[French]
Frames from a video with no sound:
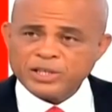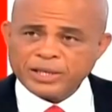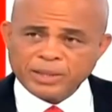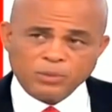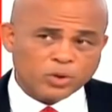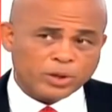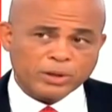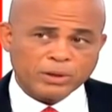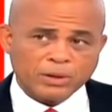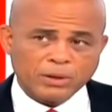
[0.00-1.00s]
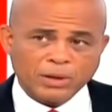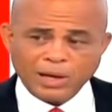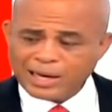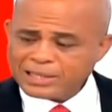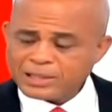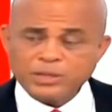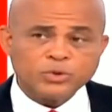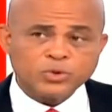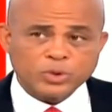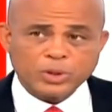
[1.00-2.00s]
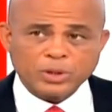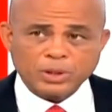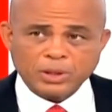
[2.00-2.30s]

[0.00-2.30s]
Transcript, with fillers: est débloqué, l'institution,